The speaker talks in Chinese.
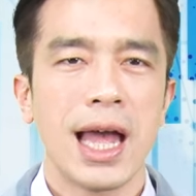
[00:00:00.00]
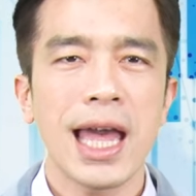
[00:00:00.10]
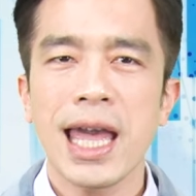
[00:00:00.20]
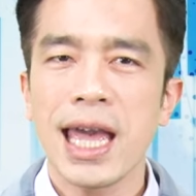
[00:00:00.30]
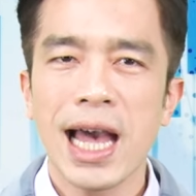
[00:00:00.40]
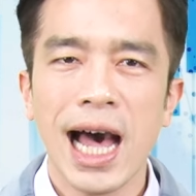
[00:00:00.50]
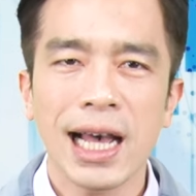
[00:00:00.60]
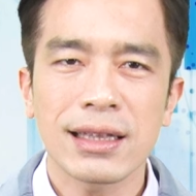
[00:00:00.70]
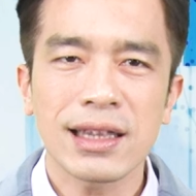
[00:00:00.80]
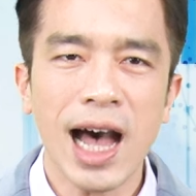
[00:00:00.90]
A
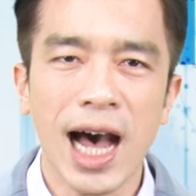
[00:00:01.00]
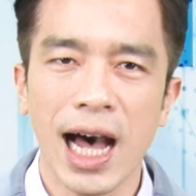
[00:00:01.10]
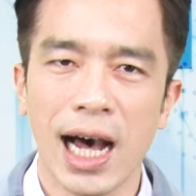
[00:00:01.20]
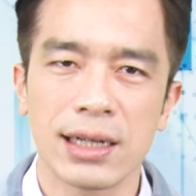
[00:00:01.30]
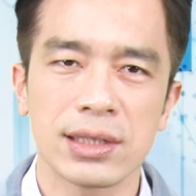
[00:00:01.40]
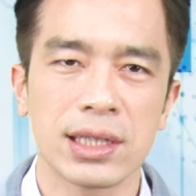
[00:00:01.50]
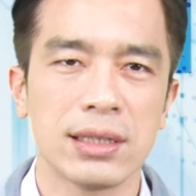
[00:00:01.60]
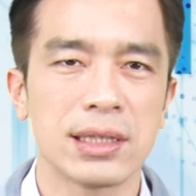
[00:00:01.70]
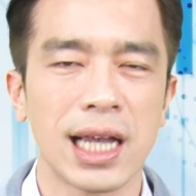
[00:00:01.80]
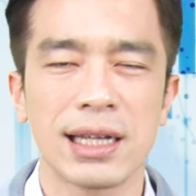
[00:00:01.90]
I 大行
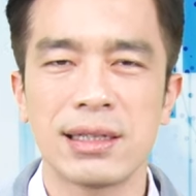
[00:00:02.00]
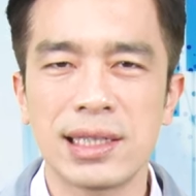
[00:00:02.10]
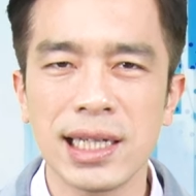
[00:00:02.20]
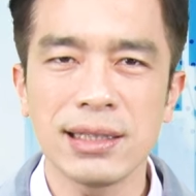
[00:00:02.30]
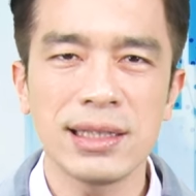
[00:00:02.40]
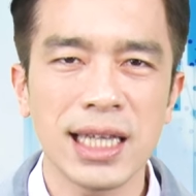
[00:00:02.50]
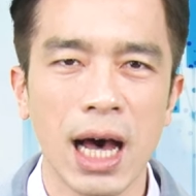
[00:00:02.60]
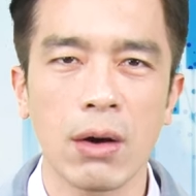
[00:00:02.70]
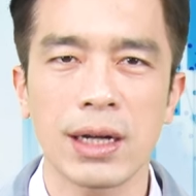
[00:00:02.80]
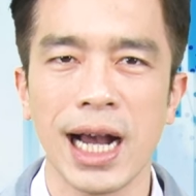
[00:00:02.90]
情才正
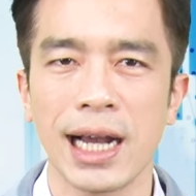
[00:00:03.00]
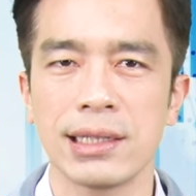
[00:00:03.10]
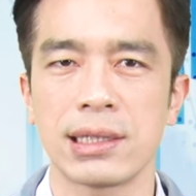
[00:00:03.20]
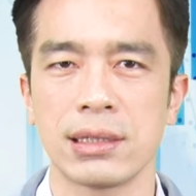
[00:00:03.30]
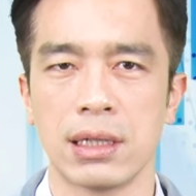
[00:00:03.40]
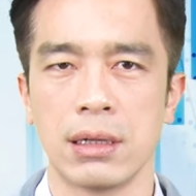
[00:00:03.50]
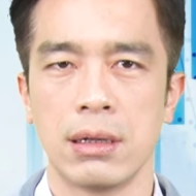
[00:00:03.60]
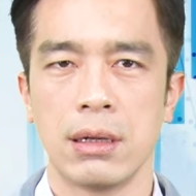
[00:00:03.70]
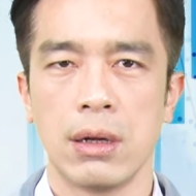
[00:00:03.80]
要开始呢。